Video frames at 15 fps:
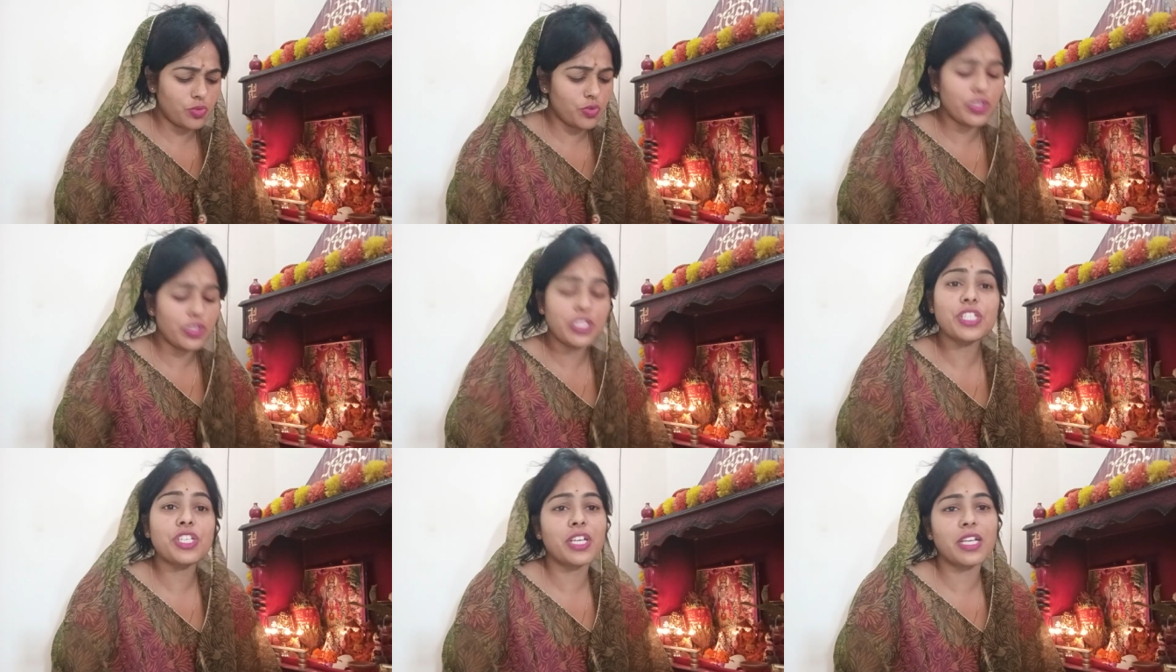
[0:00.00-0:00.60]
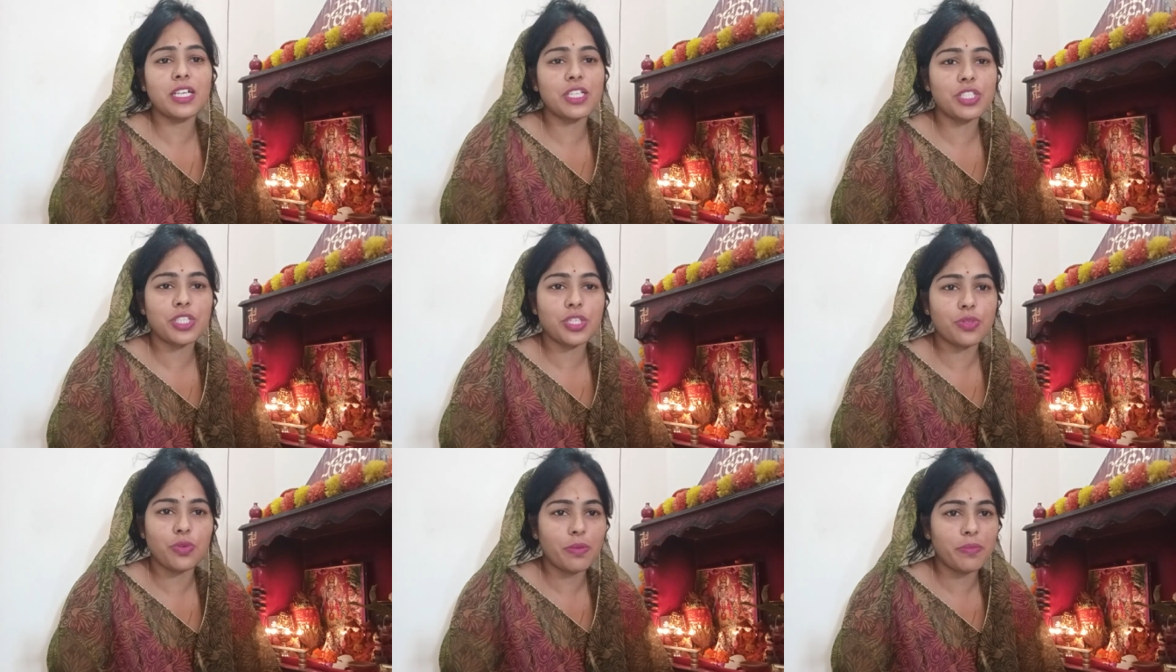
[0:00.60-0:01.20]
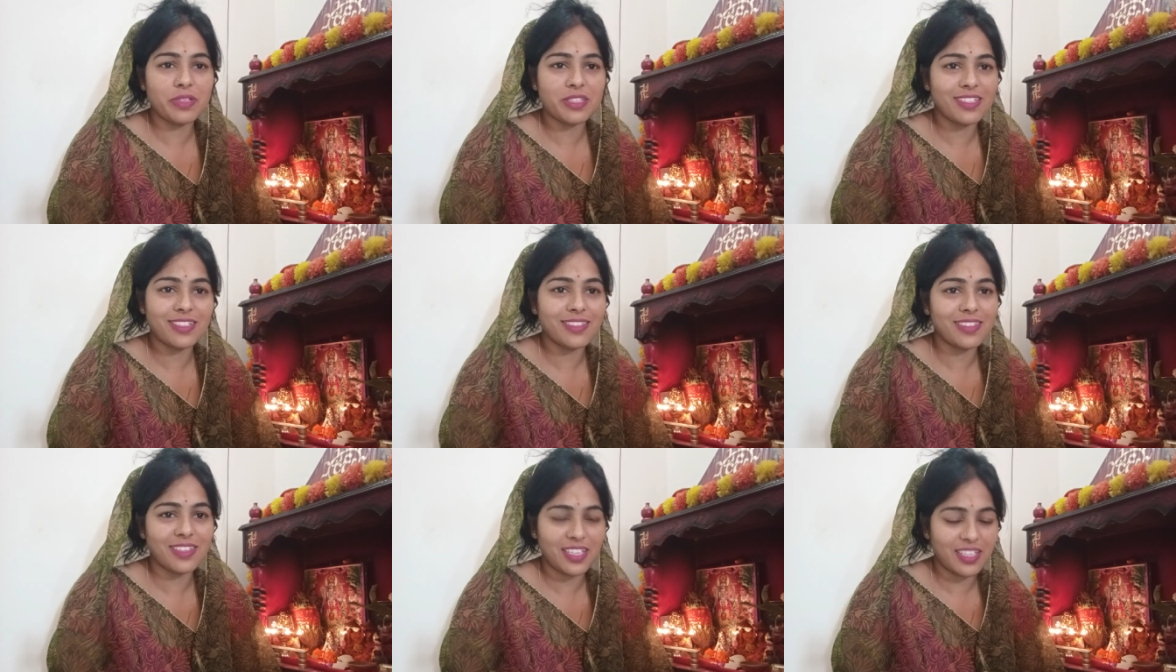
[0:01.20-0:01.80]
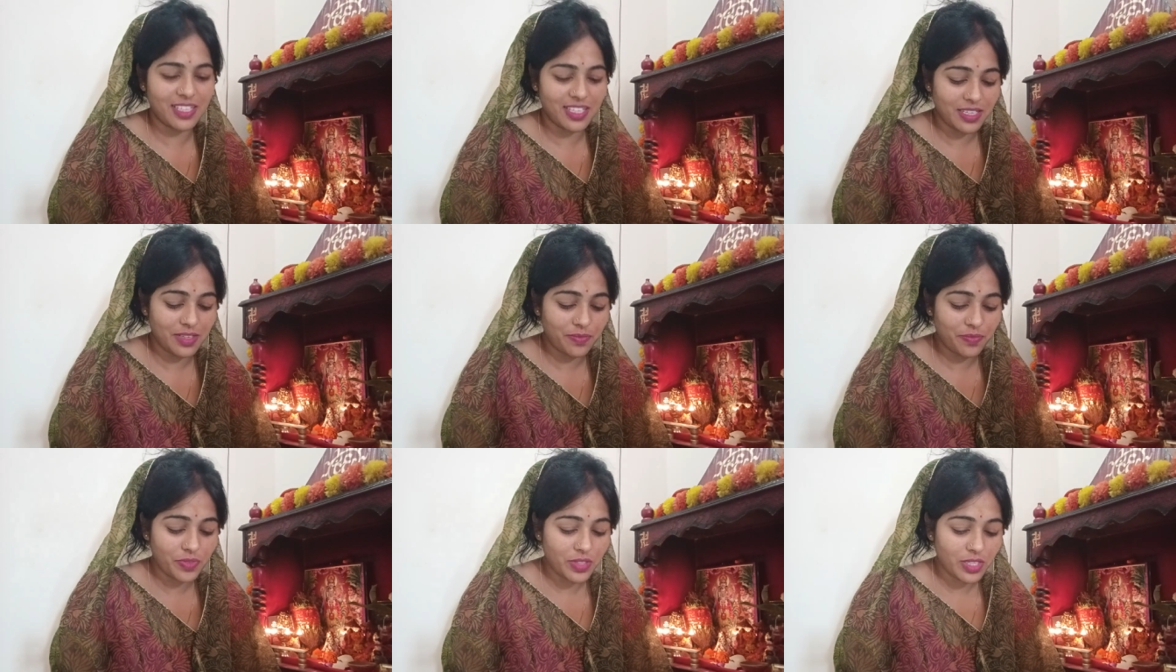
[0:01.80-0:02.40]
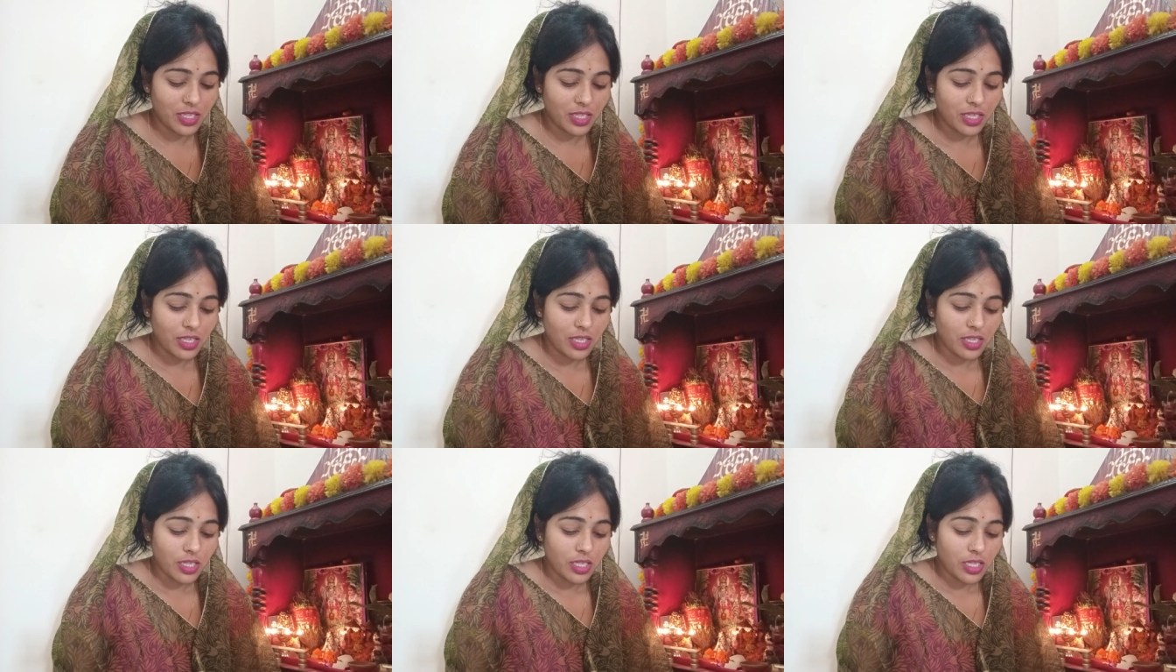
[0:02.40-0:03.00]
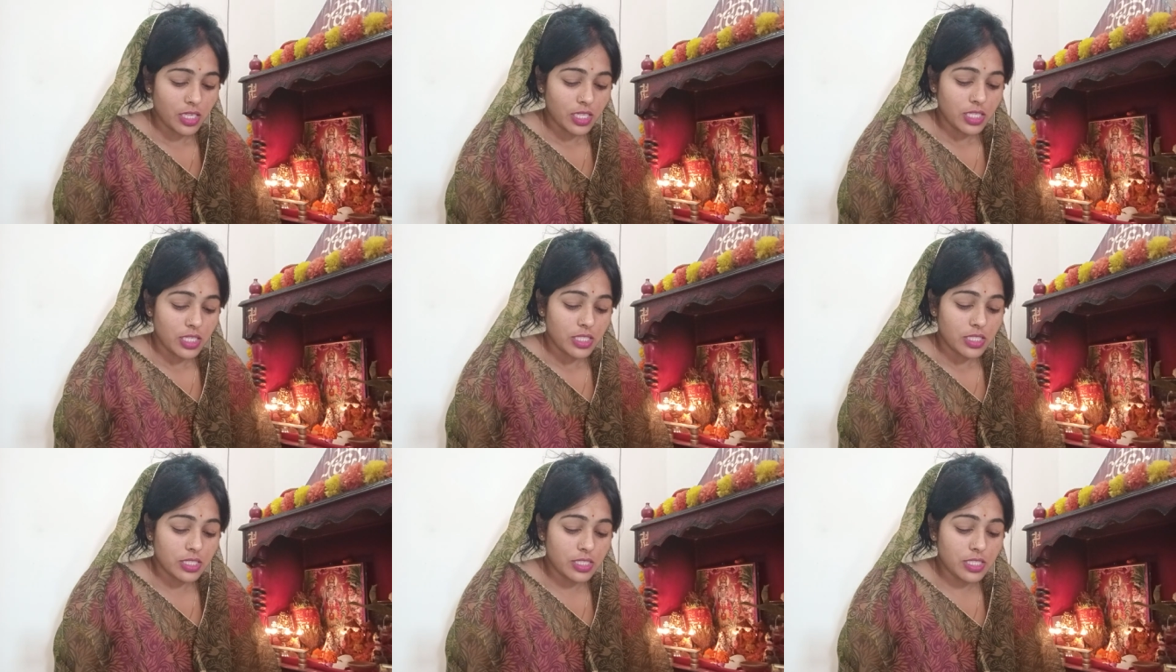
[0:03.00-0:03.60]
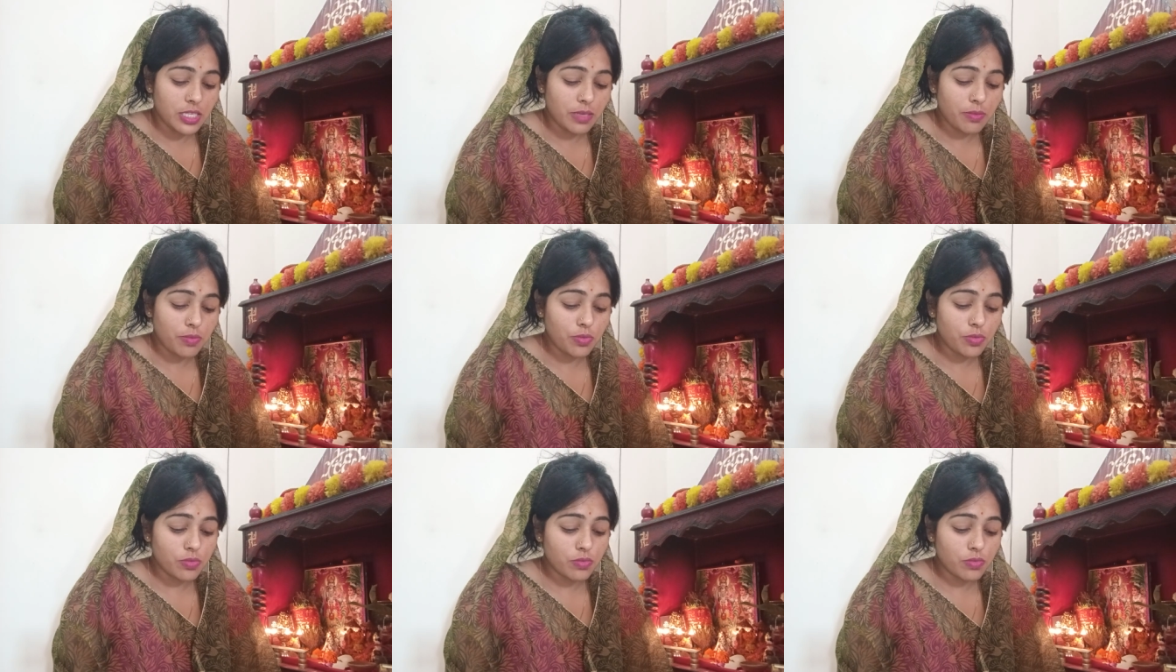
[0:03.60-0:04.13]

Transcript: उन्होंने शंकर जी को आमंत्रित नहीं किया जब